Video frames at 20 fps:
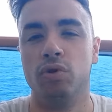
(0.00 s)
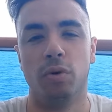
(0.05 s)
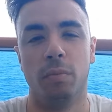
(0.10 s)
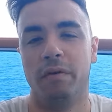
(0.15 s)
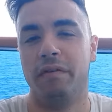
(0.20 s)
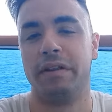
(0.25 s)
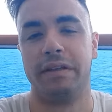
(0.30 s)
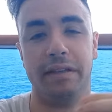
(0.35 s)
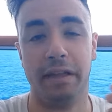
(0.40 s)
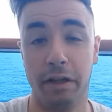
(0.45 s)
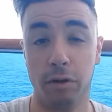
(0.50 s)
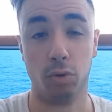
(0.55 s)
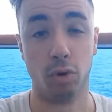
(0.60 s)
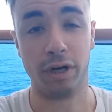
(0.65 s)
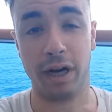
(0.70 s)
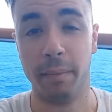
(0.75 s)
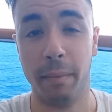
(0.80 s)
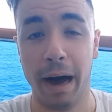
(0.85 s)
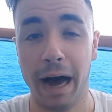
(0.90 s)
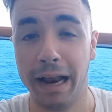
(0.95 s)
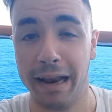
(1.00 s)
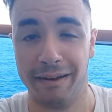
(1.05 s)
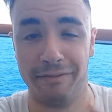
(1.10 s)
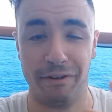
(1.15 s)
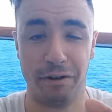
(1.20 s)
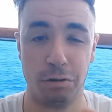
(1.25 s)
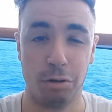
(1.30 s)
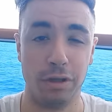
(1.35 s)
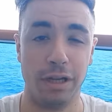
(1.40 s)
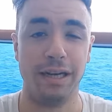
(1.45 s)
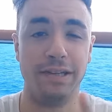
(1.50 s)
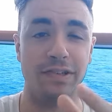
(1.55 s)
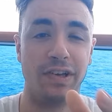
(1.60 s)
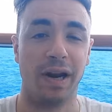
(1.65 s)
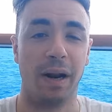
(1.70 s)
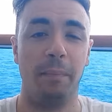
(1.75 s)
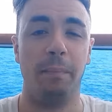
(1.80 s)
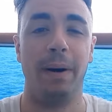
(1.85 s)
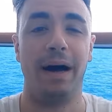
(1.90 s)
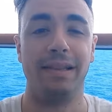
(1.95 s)
Mi avete detto Cavallo ha fatto delle
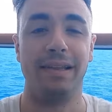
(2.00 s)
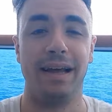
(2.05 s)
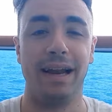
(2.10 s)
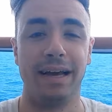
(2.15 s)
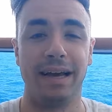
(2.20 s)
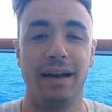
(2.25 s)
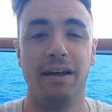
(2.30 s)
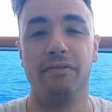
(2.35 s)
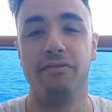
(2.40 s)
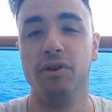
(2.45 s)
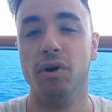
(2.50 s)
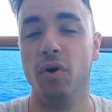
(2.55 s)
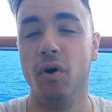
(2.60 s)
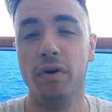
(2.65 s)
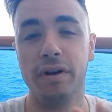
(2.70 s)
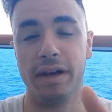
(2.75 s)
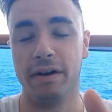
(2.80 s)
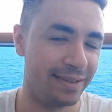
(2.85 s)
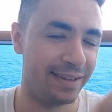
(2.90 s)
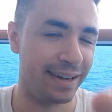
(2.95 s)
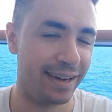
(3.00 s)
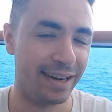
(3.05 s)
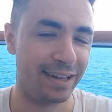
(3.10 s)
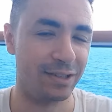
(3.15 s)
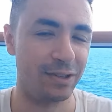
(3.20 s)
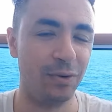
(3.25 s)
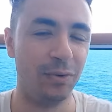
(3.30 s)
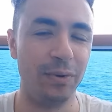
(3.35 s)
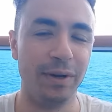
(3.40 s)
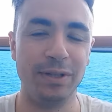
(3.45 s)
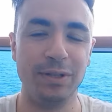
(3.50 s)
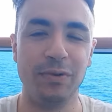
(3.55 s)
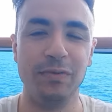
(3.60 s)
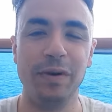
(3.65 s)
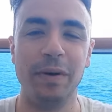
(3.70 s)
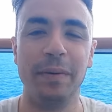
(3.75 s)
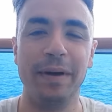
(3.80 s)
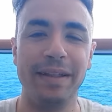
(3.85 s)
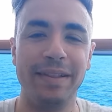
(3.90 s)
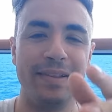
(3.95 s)
sgrappate alla Calafiori, a Douglas Luiz
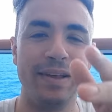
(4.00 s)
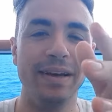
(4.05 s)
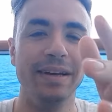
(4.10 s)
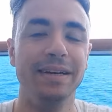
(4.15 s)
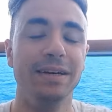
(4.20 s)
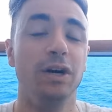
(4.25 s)
ovviamente,